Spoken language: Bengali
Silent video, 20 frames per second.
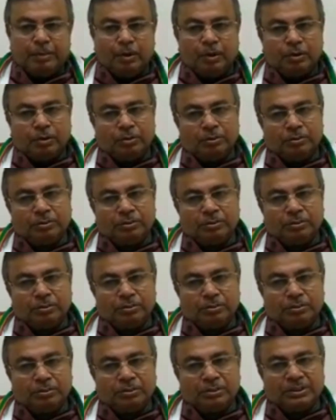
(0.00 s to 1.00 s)
এবং
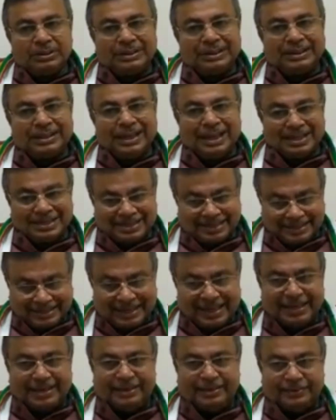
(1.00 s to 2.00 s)
ক্লাস
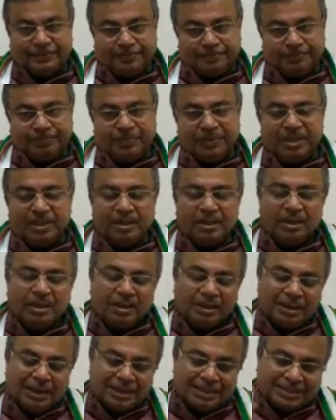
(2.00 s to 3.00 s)
টেন
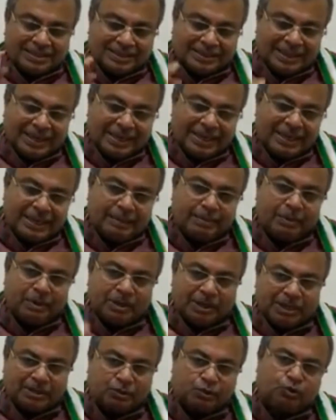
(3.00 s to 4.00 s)
ক্লাস টেন এবং
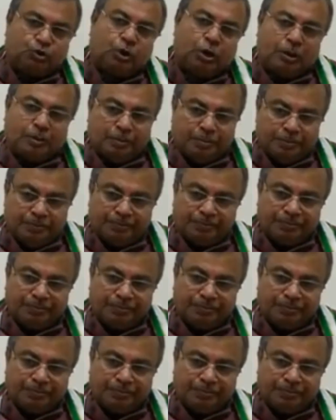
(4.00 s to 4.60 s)
ক্লাস টুয়েলভ